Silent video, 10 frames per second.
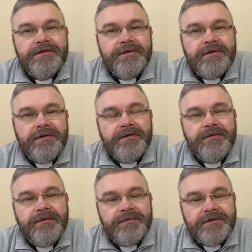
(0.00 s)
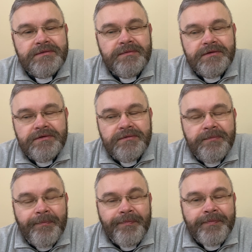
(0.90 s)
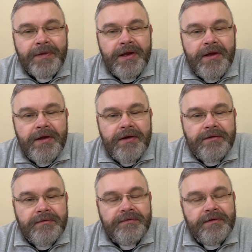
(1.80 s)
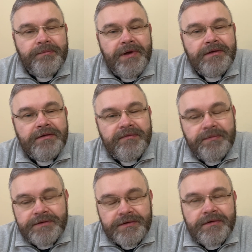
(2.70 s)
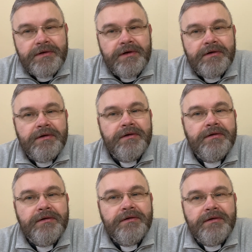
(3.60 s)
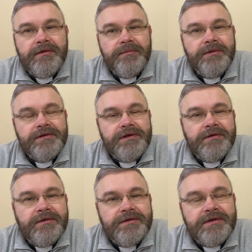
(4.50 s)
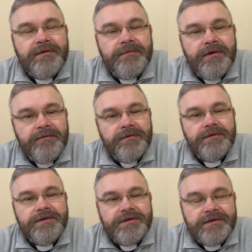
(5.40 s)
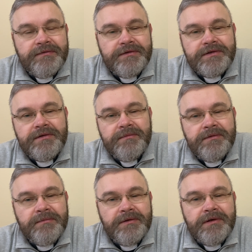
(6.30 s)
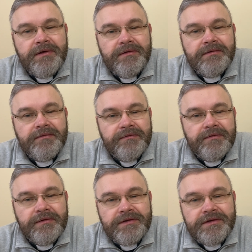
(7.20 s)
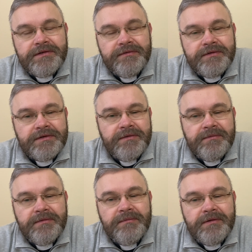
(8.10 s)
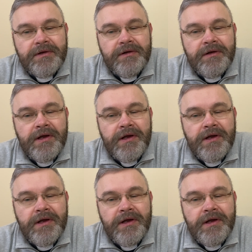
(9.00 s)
się orientował, że zbłądził, to w te pędy, w podskokach e, jego pierwsza troska była wrócić z tym wszystkim do Boga. Wrócić z tym wszystkim do Boga,